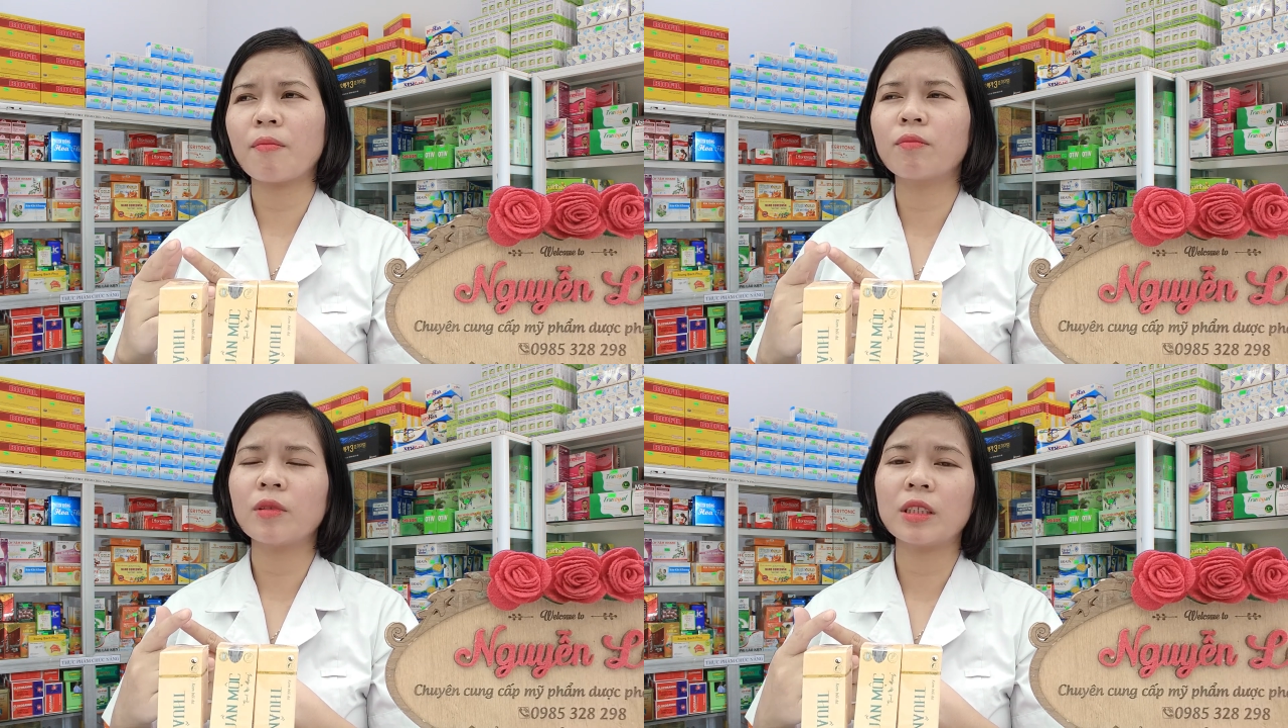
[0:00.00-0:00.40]

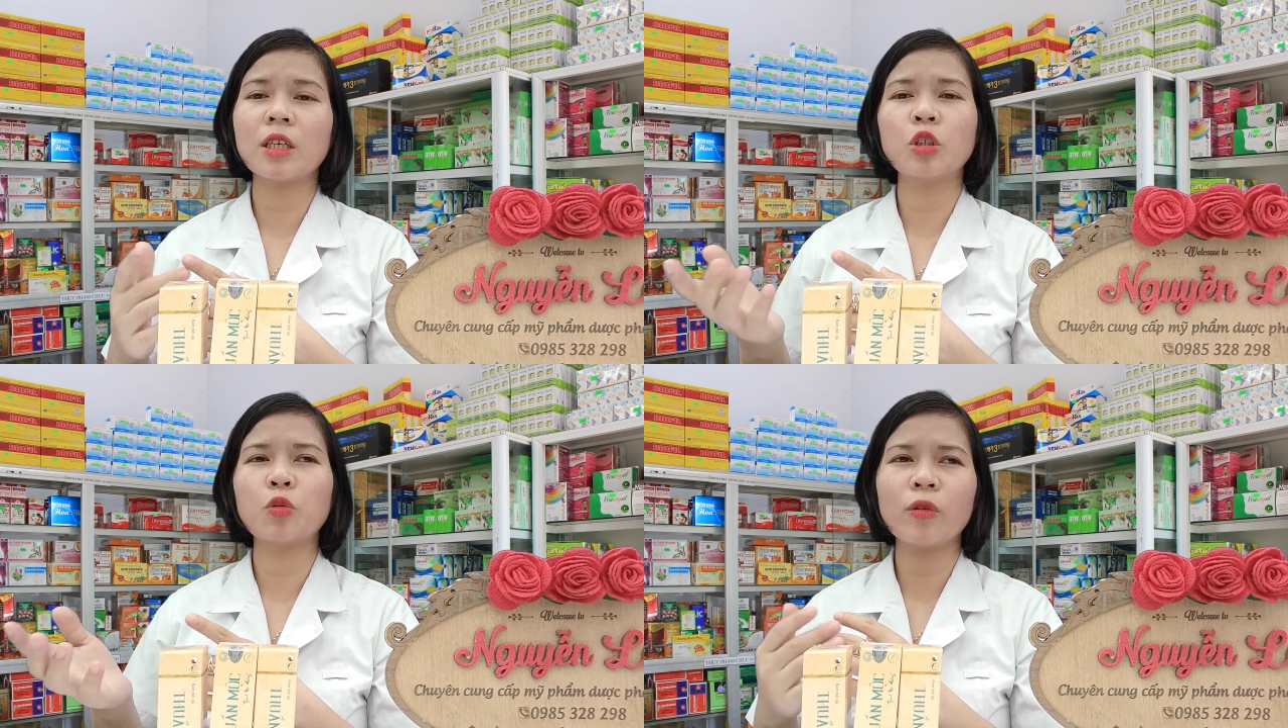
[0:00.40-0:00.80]
là
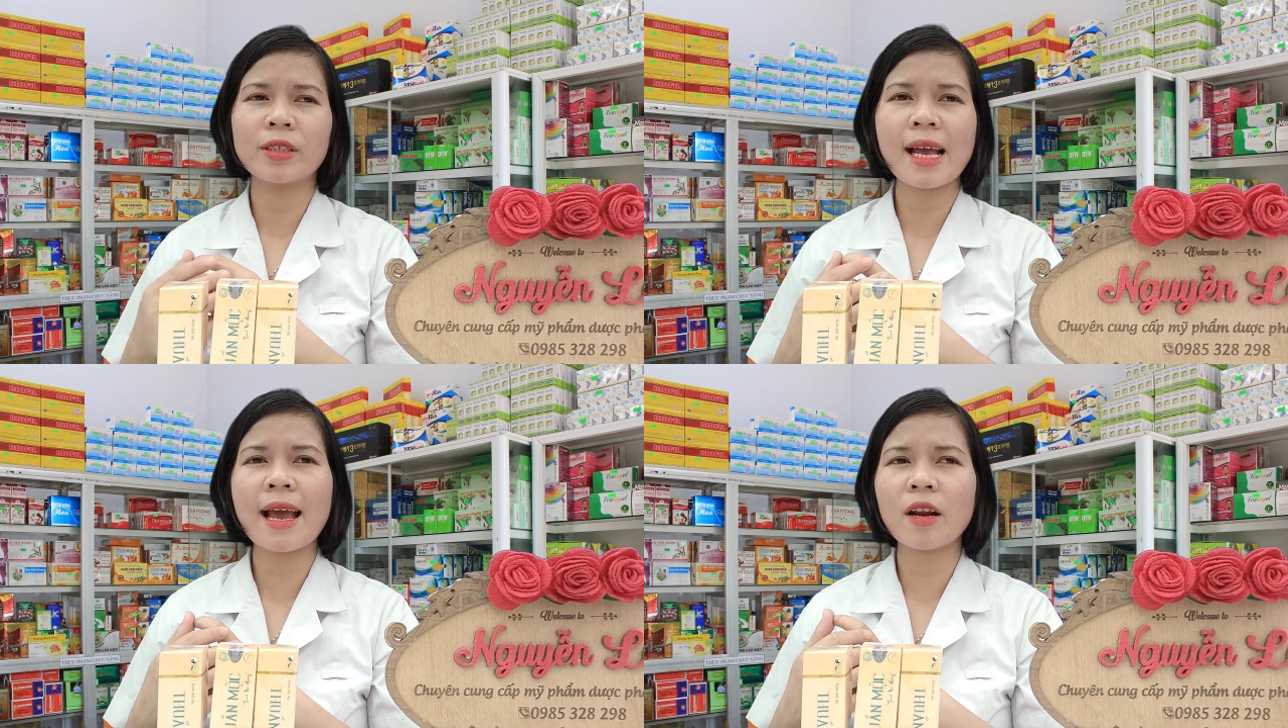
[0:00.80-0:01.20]
sần sùi
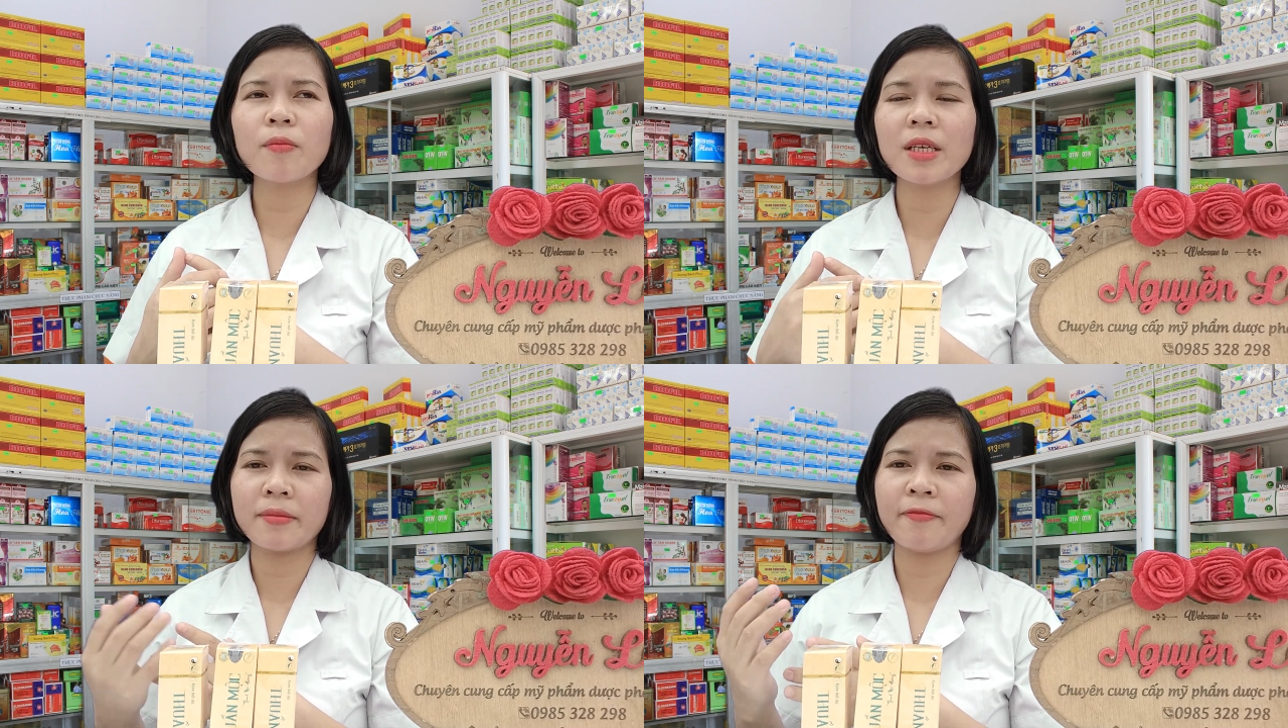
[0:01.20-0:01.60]
da, nó
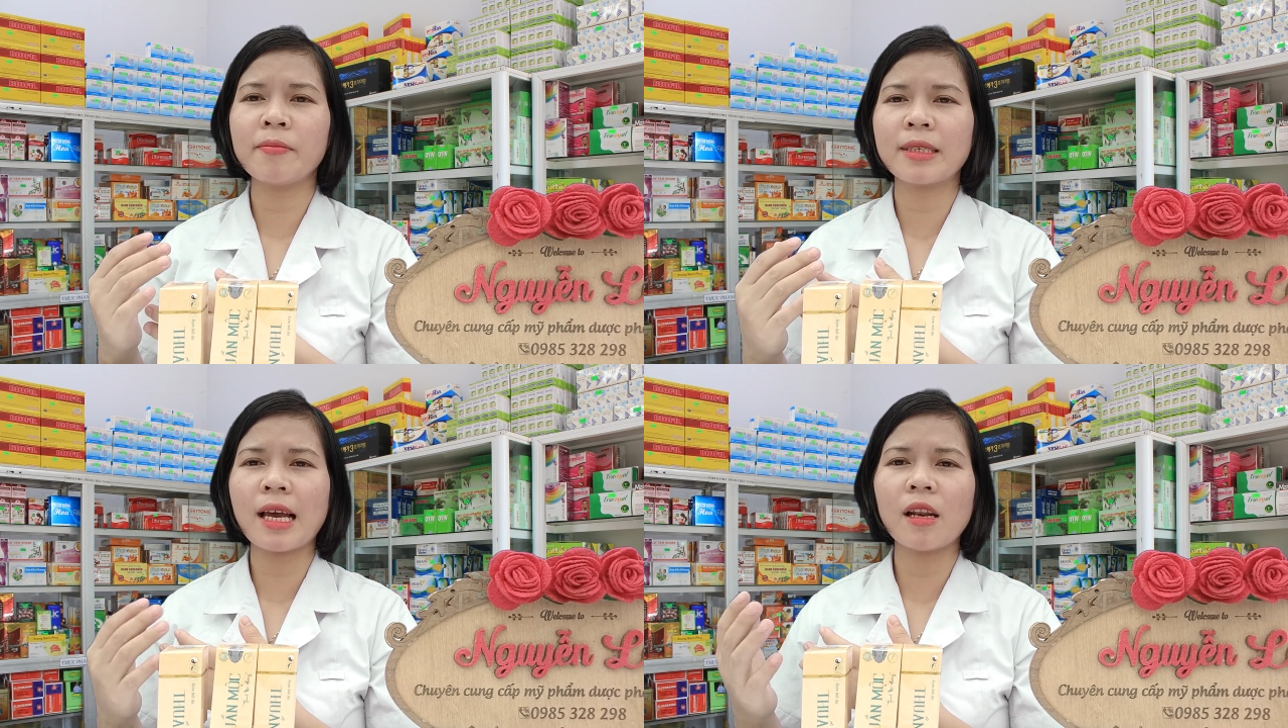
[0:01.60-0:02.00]
bị
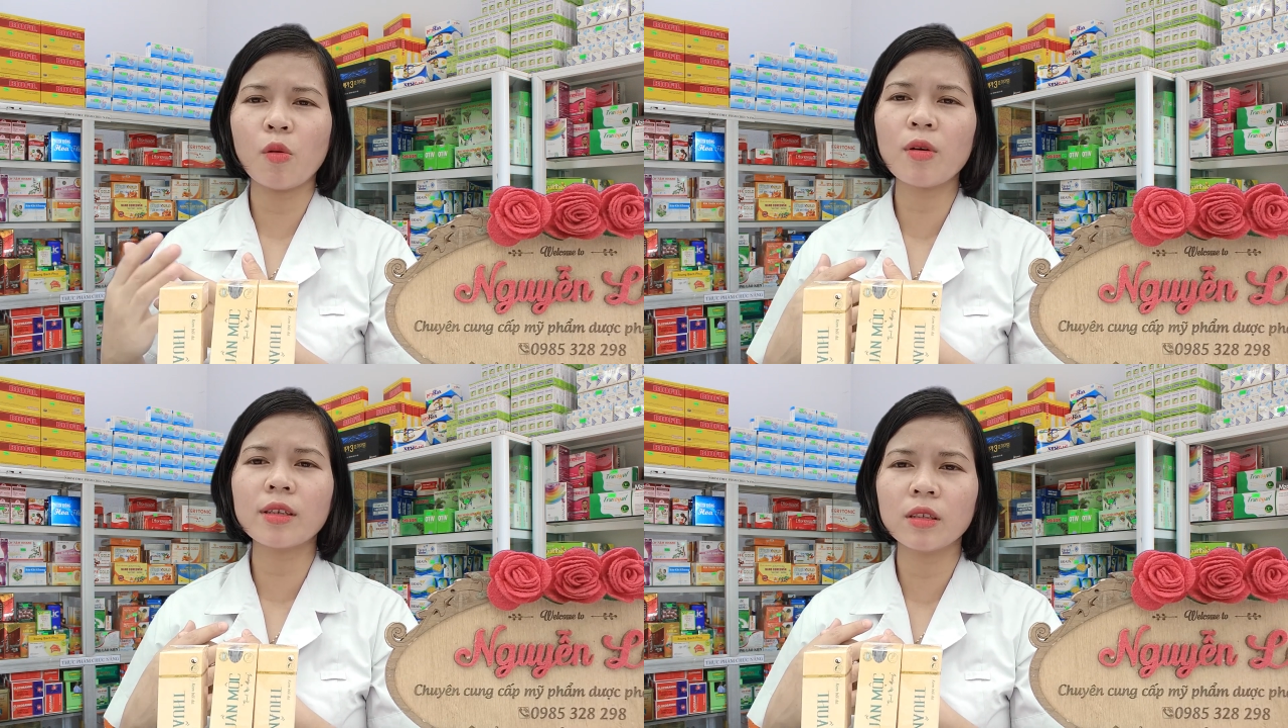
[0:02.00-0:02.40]
viêm da
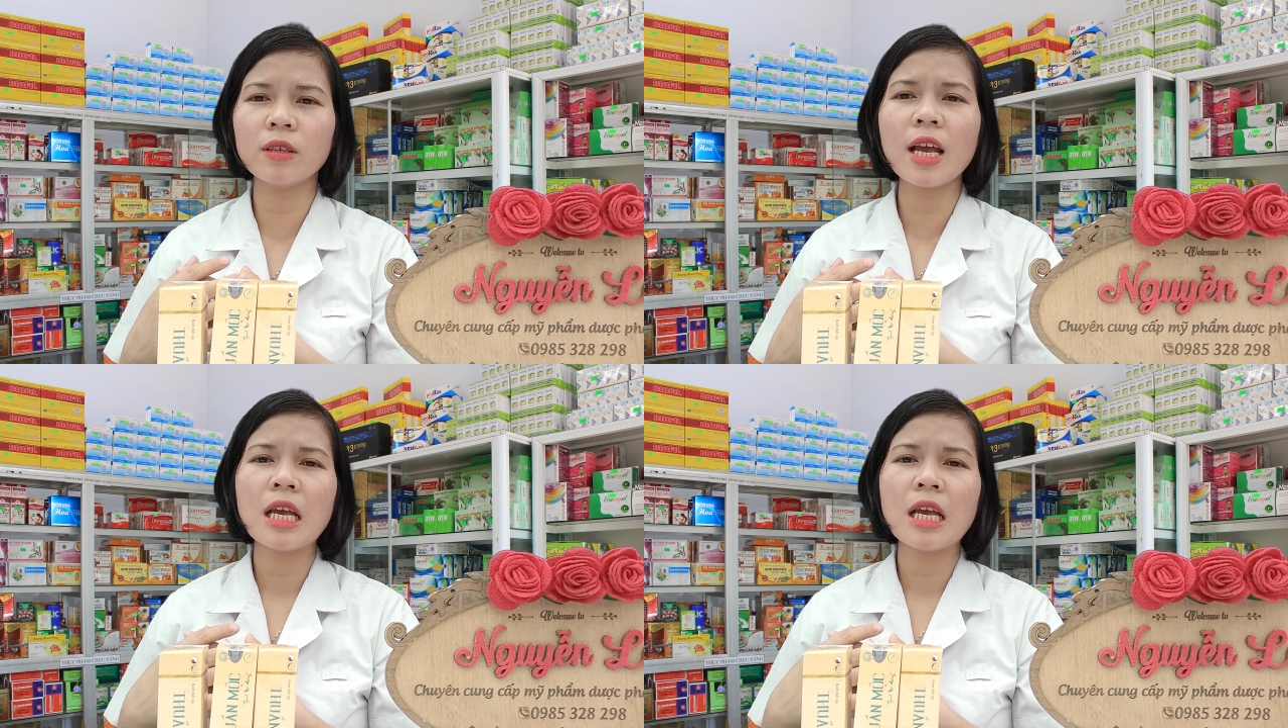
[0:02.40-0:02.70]
liễu các thứ,